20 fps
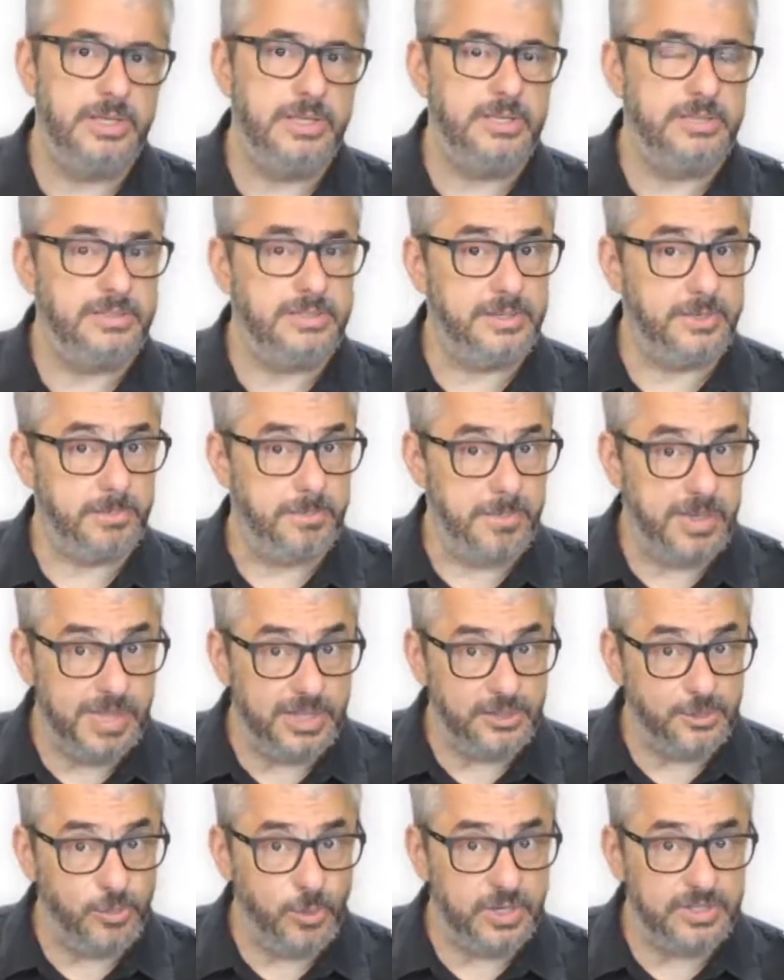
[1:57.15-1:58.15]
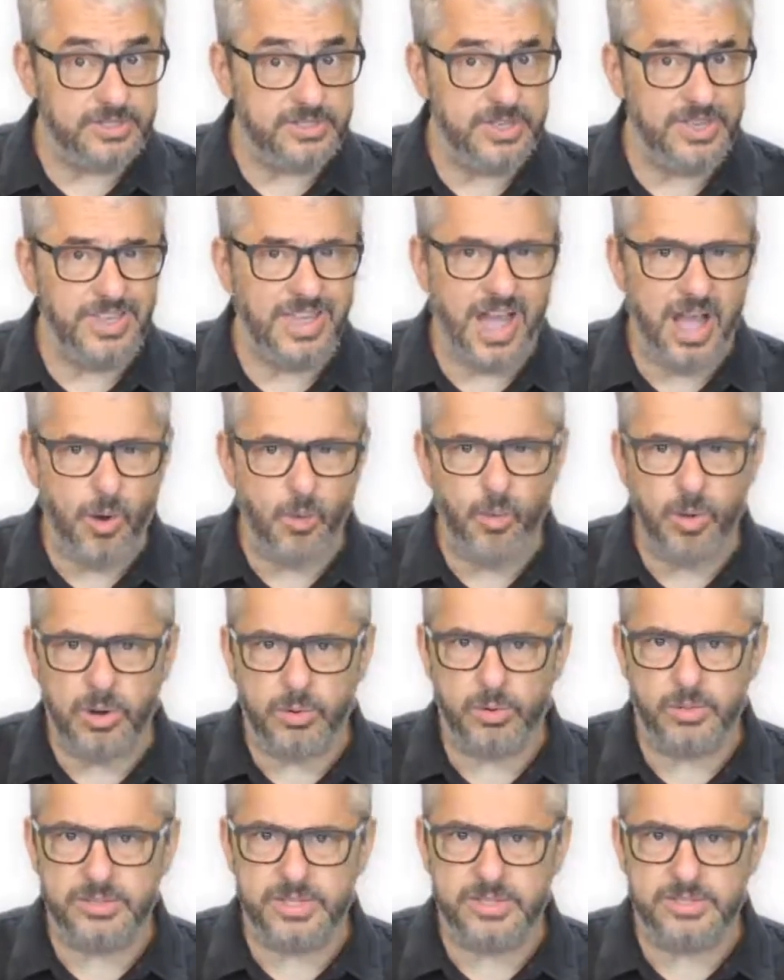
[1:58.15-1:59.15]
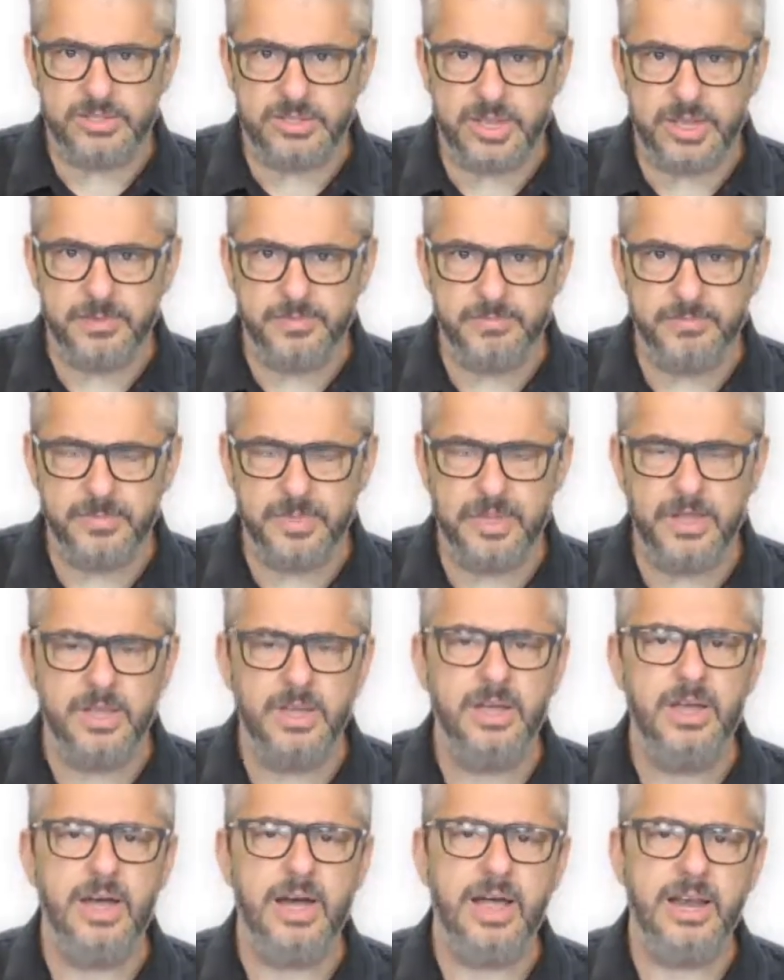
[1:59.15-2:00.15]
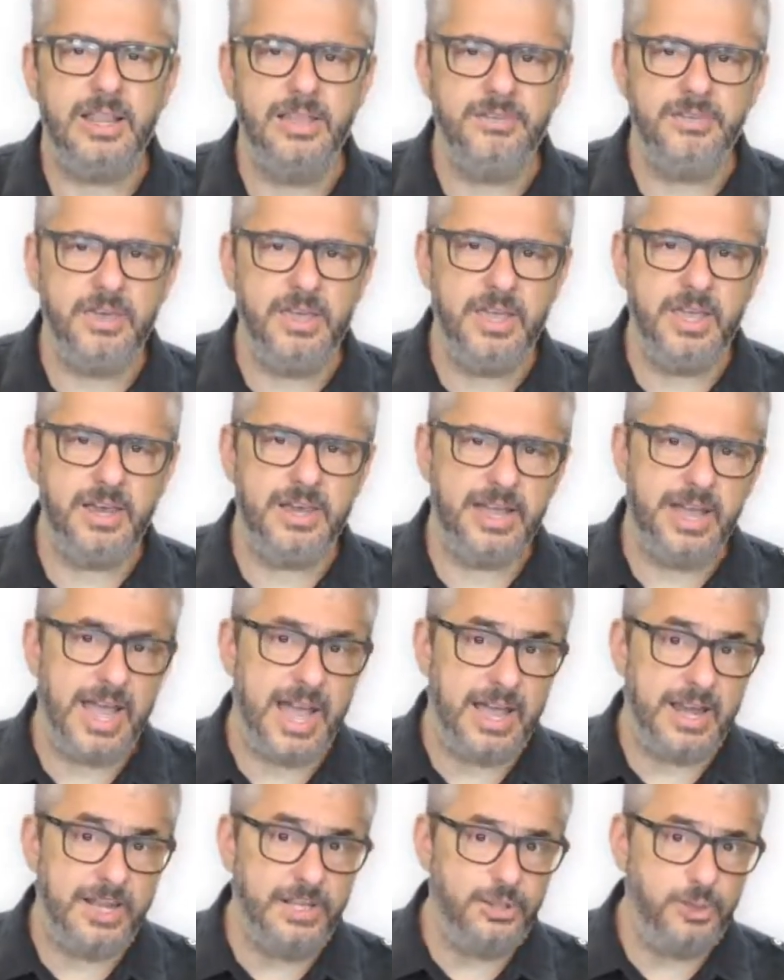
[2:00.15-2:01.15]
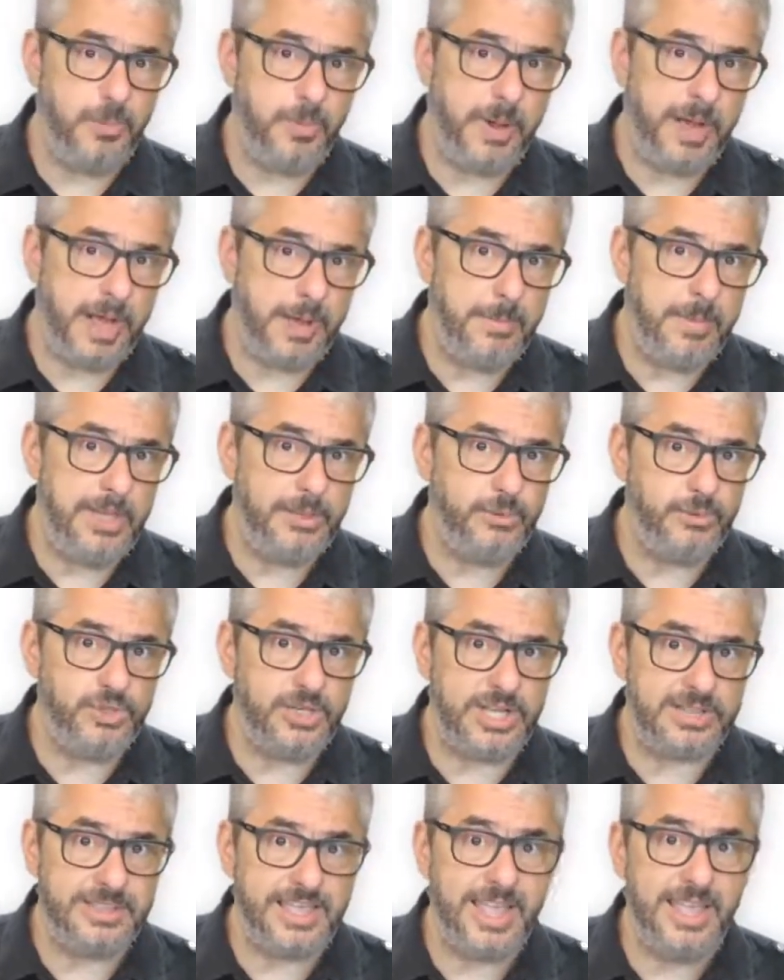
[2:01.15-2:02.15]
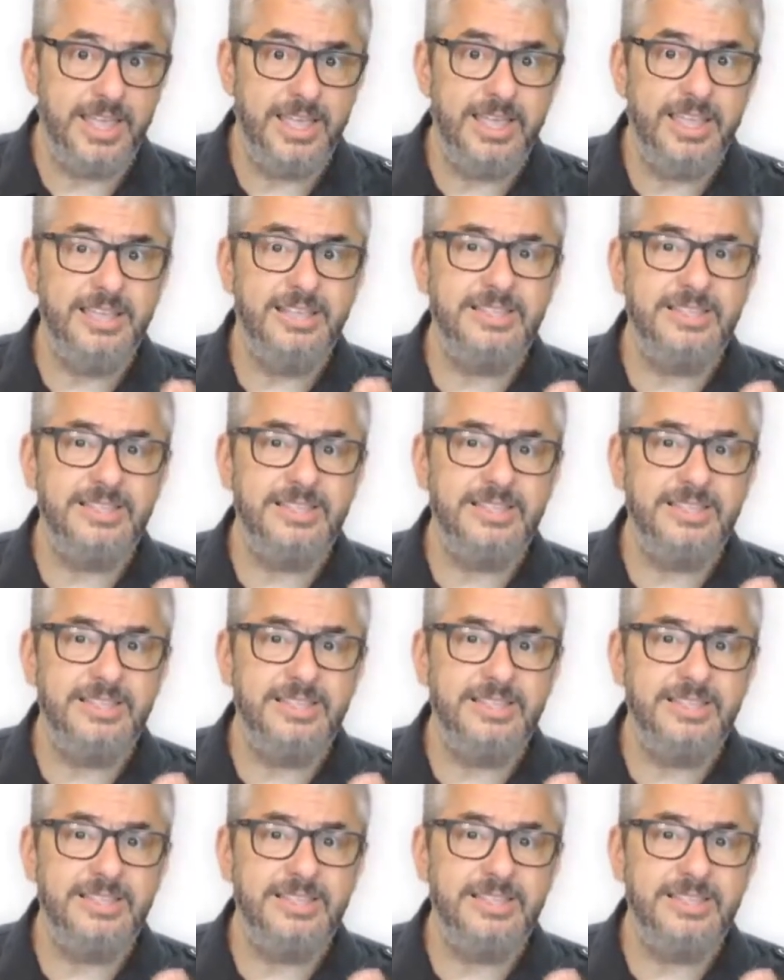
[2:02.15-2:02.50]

e se mesmo assim algo acontecer, a Live Here garante o pagamento de até